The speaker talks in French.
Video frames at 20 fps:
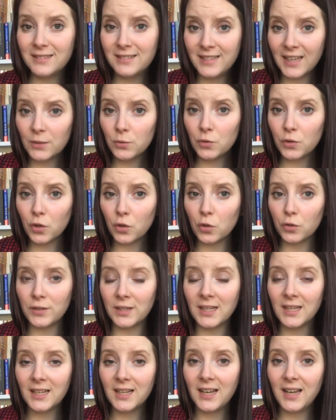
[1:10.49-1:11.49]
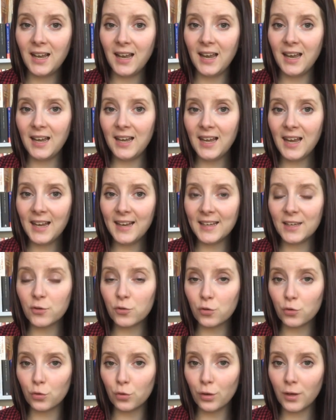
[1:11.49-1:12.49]
D'un autre côté, la
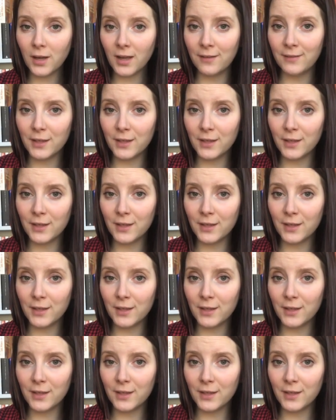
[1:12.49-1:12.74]
lecture,